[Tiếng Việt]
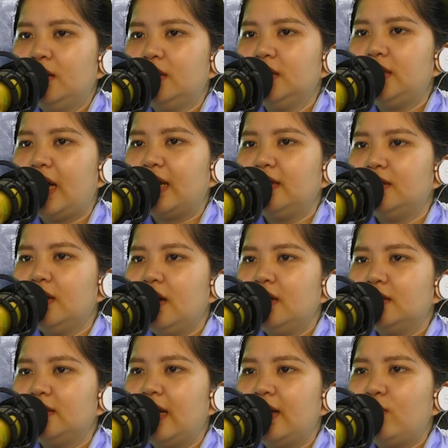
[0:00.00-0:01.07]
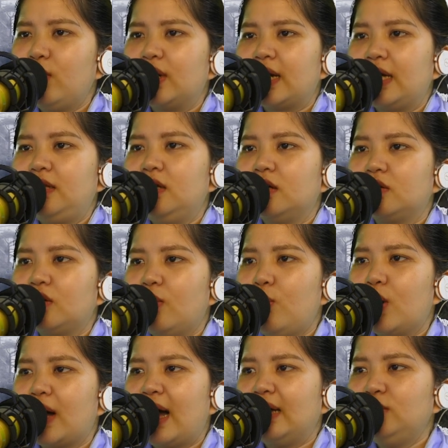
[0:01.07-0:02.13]
Hứa Thanh, Tế Nguyệt Đại Dược có
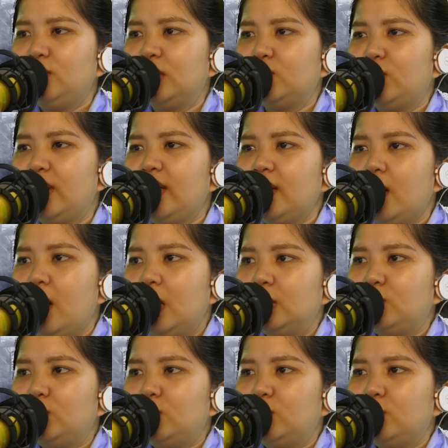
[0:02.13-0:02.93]
một cái truyền thuyết